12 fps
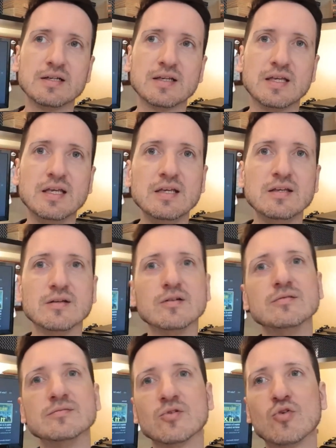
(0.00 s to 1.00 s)
que
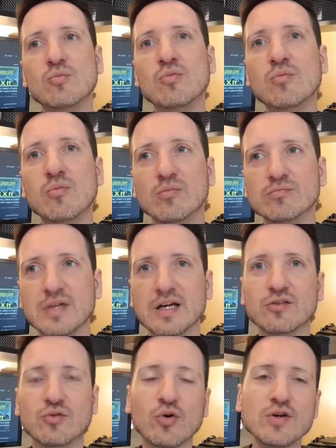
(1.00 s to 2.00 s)
como né,
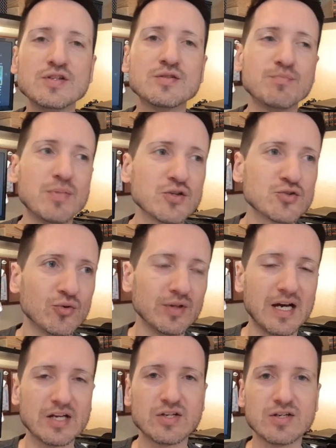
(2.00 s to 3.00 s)
dois
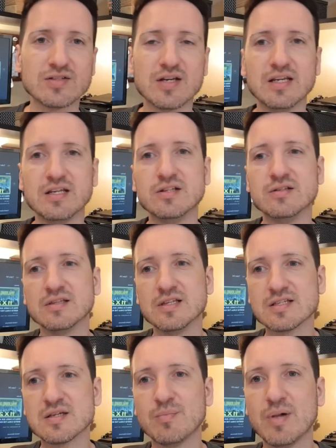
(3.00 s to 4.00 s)
personagens ali
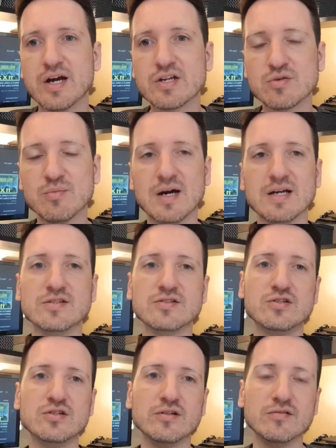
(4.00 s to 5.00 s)
dessa parte mais
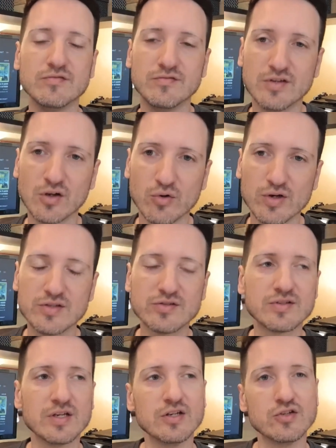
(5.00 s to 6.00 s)
de
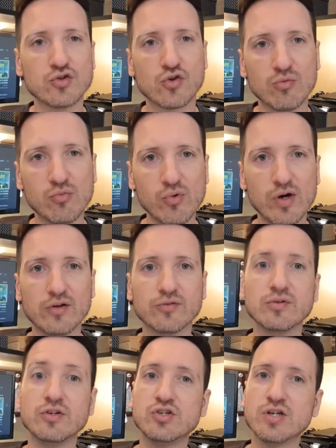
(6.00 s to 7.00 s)
vilões de Commonwealth
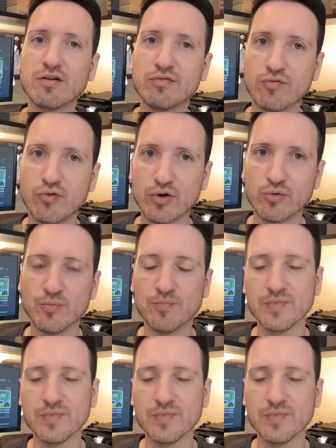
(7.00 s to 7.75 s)
é, já foram,